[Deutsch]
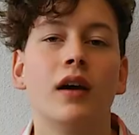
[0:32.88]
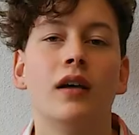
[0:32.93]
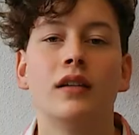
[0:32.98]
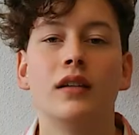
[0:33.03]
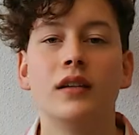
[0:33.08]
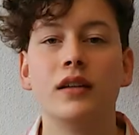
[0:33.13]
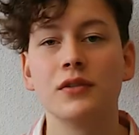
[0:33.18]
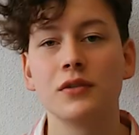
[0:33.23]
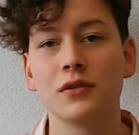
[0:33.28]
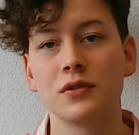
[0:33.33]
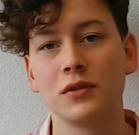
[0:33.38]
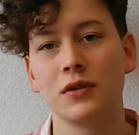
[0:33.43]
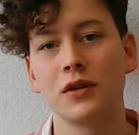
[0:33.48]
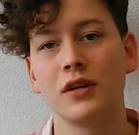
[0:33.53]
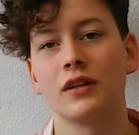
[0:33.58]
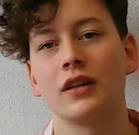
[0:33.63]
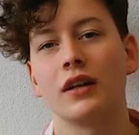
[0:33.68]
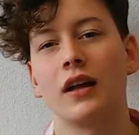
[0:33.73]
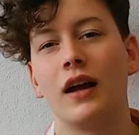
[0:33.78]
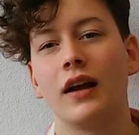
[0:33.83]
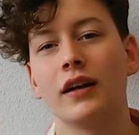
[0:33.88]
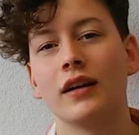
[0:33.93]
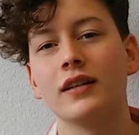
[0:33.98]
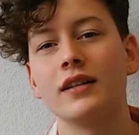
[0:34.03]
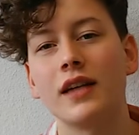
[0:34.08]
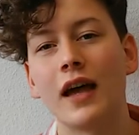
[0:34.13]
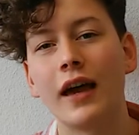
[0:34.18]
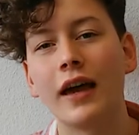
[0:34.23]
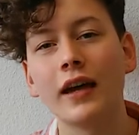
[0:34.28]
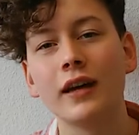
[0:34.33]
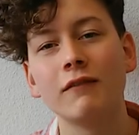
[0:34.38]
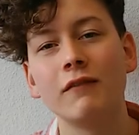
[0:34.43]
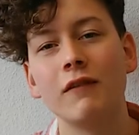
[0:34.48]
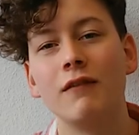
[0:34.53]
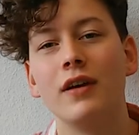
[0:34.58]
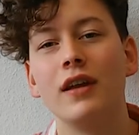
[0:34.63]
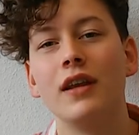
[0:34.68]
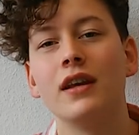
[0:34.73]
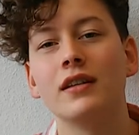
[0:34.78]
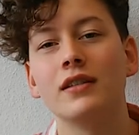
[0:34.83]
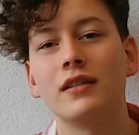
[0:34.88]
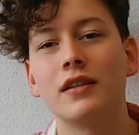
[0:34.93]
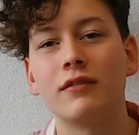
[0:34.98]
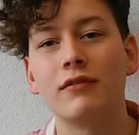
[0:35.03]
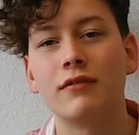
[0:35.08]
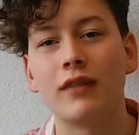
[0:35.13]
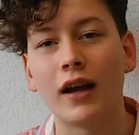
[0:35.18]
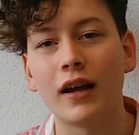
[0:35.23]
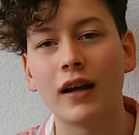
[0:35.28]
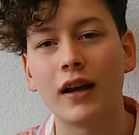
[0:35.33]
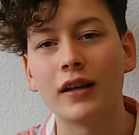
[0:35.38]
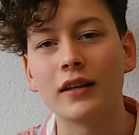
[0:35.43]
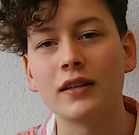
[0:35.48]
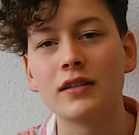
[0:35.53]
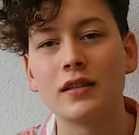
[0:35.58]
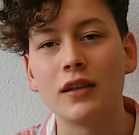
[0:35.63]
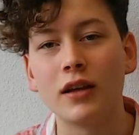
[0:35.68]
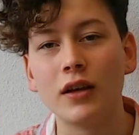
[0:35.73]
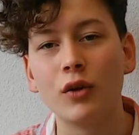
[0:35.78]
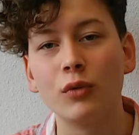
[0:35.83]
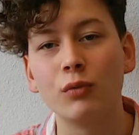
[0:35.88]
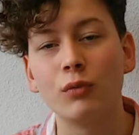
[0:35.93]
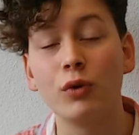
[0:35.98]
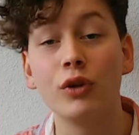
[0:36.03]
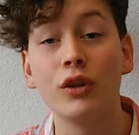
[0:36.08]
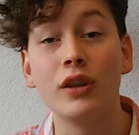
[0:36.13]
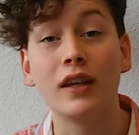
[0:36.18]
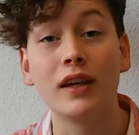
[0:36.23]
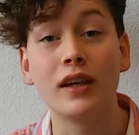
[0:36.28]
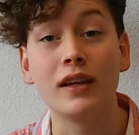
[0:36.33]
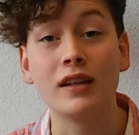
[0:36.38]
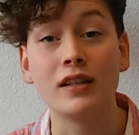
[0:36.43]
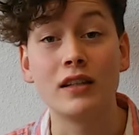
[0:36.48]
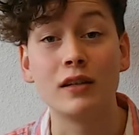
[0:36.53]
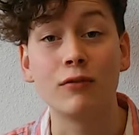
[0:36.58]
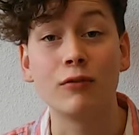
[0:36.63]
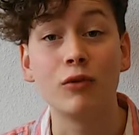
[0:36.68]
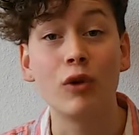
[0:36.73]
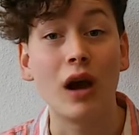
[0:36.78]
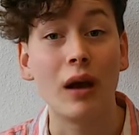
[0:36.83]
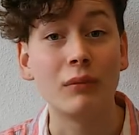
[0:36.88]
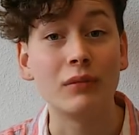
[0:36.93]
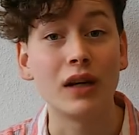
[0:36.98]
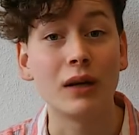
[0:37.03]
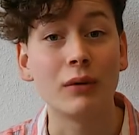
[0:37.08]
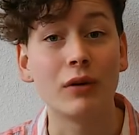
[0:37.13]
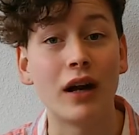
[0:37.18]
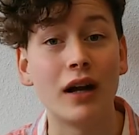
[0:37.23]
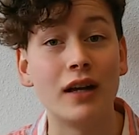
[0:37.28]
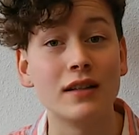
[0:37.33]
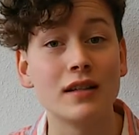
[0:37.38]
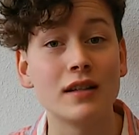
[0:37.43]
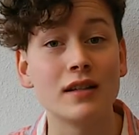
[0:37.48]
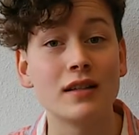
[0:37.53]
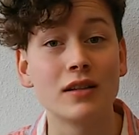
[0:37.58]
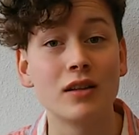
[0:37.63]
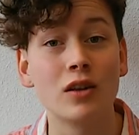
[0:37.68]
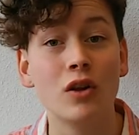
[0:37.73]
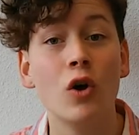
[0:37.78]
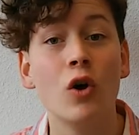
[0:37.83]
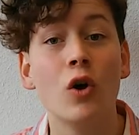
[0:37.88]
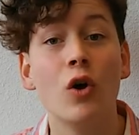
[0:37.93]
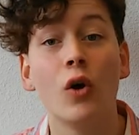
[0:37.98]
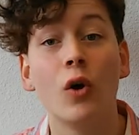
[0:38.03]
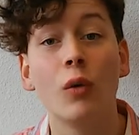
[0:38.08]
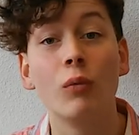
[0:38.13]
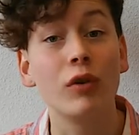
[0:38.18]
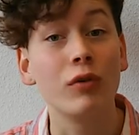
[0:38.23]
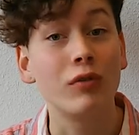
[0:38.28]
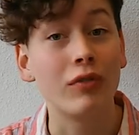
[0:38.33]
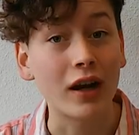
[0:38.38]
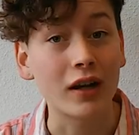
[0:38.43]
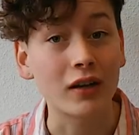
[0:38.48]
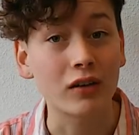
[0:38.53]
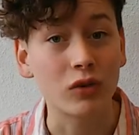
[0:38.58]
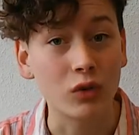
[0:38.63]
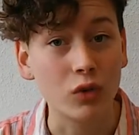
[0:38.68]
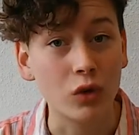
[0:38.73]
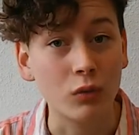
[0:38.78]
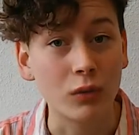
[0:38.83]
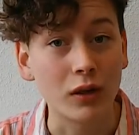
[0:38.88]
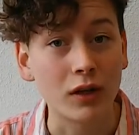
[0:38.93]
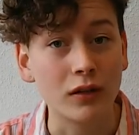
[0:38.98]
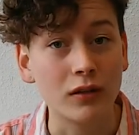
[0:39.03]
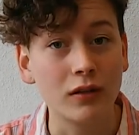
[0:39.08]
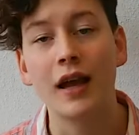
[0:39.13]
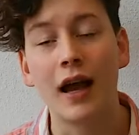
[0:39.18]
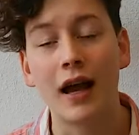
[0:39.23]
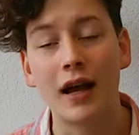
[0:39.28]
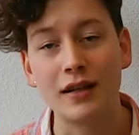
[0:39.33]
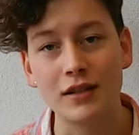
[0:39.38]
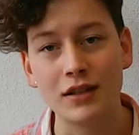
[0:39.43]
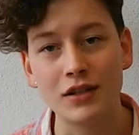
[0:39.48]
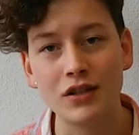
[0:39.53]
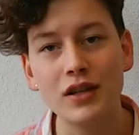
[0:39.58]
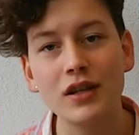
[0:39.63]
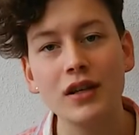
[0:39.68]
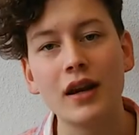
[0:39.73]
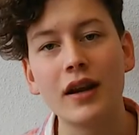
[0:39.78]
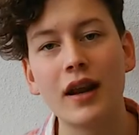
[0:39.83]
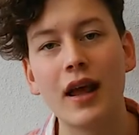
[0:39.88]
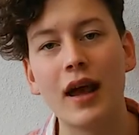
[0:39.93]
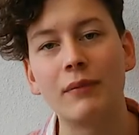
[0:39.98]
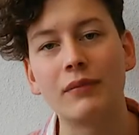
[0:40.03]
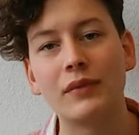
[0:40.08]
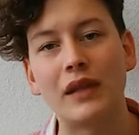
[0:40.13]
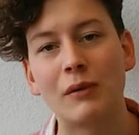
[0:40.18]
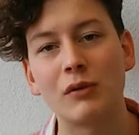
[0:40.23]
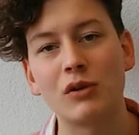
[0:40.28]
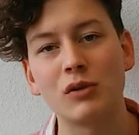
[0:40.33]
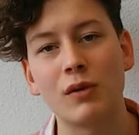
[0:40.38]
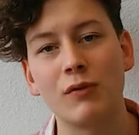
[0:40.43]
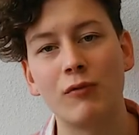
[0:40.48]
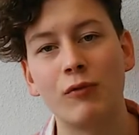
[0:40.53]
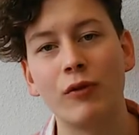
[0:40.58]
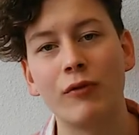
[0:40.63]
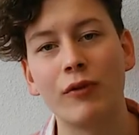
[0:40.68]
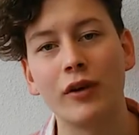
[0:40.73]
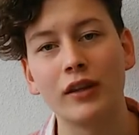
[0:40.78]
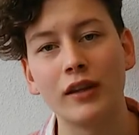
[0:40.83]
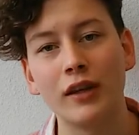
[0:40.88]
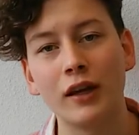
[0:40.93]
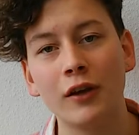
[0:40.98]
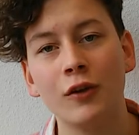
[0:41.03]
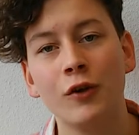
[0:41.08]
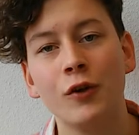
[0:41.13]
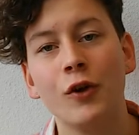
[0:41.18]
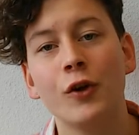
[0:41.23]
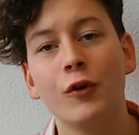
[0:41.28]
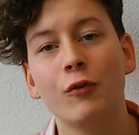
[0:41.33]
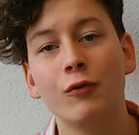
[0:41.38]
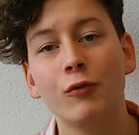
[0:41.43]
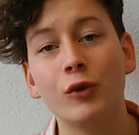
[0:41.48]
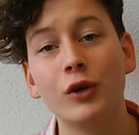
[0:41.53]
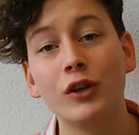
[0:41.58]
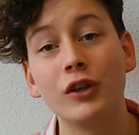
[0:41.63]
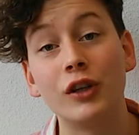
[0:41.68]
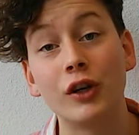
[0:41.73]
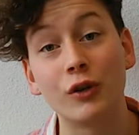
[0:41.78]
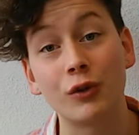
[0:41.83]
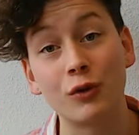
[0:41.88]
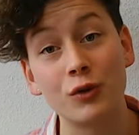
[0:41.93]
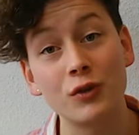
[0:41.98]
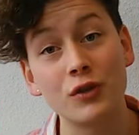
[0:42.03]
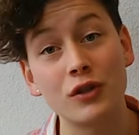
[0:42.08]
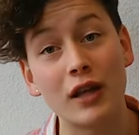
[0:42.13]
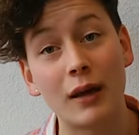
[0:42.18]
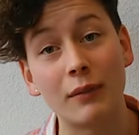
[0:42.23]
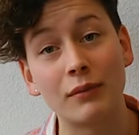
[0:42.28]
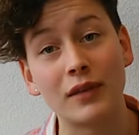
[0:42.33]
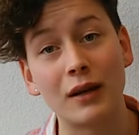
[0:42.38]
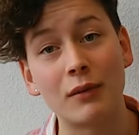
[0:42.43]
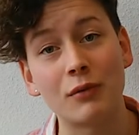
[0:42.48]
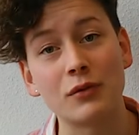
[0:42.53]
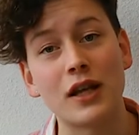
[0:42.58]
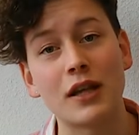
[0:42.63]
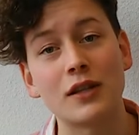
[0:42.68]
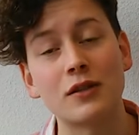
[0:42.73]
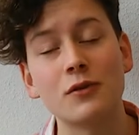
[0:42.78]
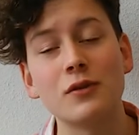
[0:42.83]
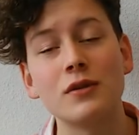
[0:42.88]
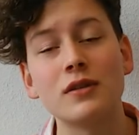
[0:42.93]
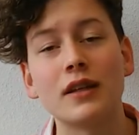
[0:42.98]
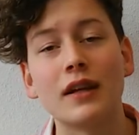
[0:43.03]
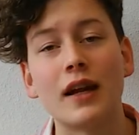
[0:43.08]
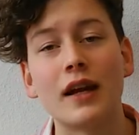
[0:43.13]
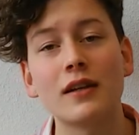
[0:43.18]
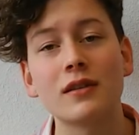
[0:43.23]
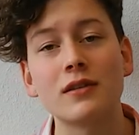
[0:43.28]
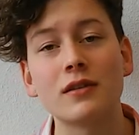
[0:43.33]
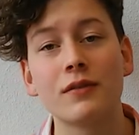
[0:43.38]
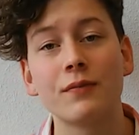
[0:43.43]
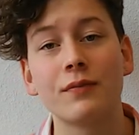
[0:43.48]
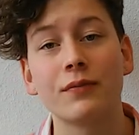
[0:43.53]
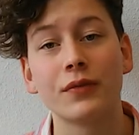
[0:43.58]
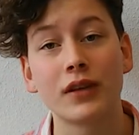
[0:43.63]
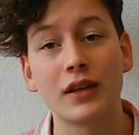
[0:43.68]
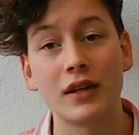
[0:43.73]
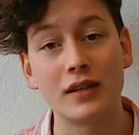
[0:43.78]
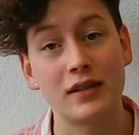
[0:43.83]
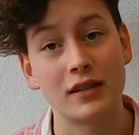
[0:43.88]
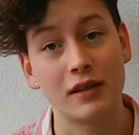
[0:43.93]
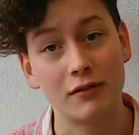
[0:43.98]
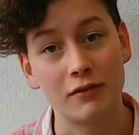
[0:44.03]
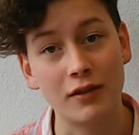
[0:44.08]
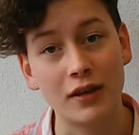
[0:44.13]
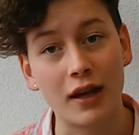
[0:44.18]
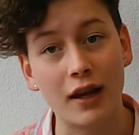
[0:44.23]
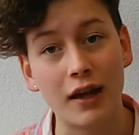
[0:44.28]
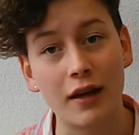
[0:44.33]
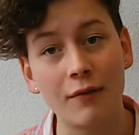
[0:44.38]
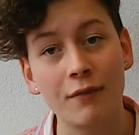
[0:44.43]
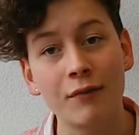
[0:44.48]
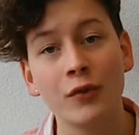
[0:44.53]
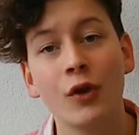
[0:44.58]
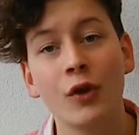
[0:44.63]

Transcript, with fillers: Die Diskussion hat klar gezeigt, wie wenig sich Fachärzte und Politiker, die sich für Abtreibung einsetzen, um die Fakten kümmern. Als entschiedene Abtreibungsbefürworter wurden der größte Abtreibungsarzt Österreichs, Christian Fierler,